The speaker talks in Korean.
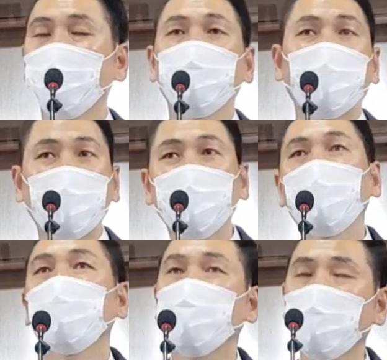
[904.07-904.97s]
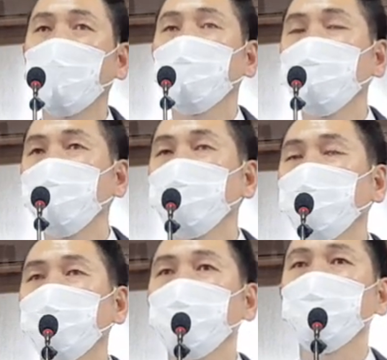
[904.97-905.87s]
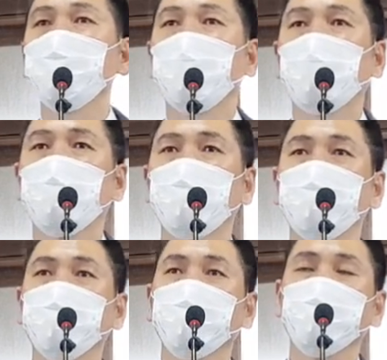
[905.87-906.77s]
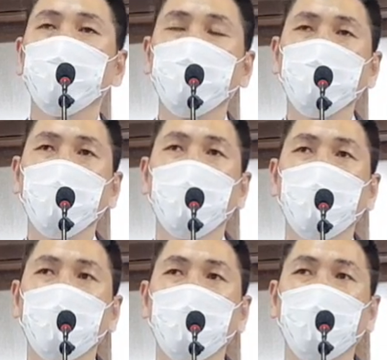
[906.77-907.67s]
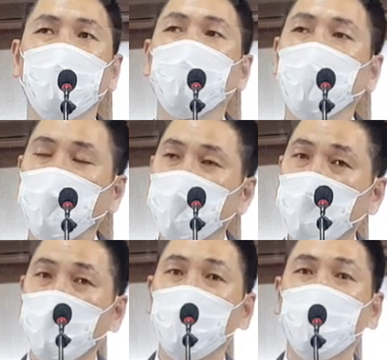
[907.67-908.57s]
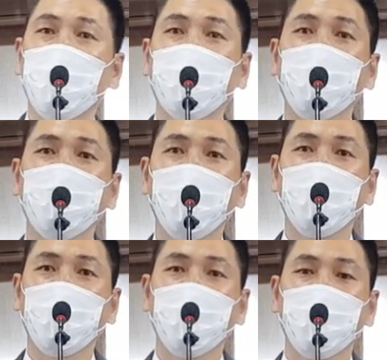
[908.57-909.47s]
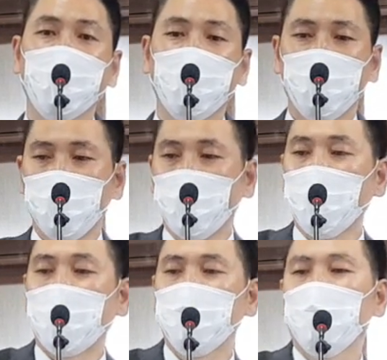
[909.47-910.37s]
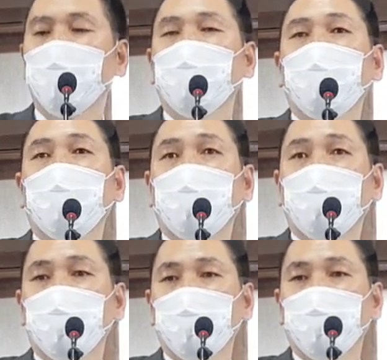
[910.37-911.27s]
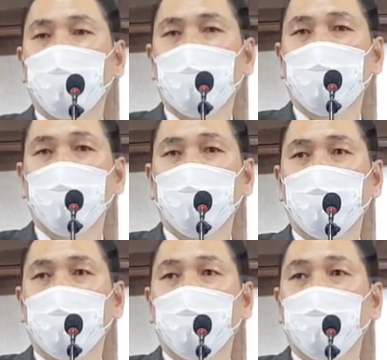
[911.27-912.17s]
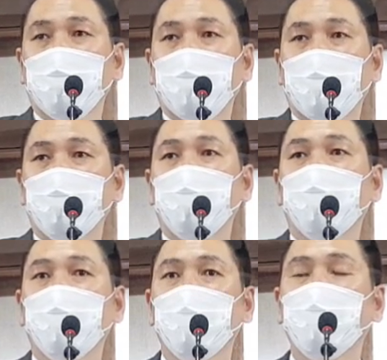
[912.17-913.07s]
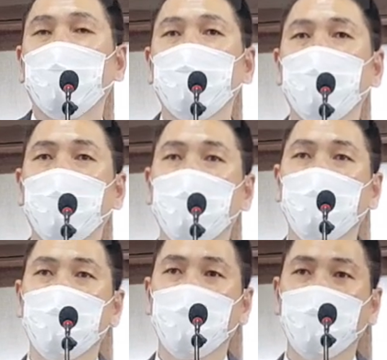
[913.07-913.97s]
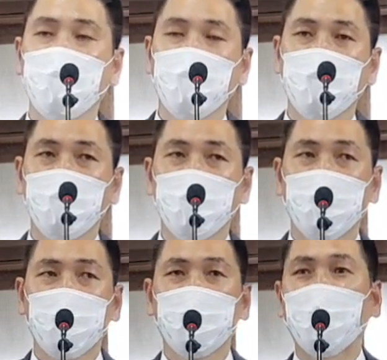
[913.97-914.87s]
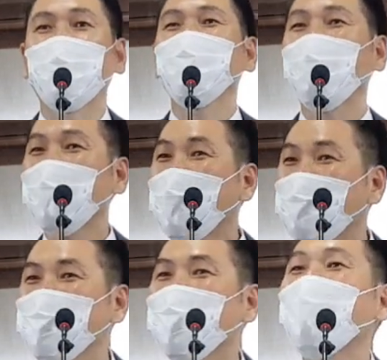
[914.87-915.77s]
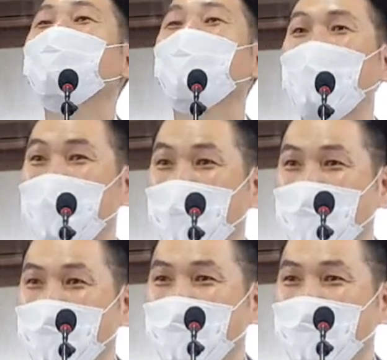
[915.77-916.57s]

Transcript: 관계가 어떤 관계인지는 모르겠지만 그런데 그런 영혼도 하나님이 여기 앉혀놓고 제가 기도시켰어요. 여기 앉혀놓고 앉혀놓고 기도하는데 내가 사랑하는 딸이야.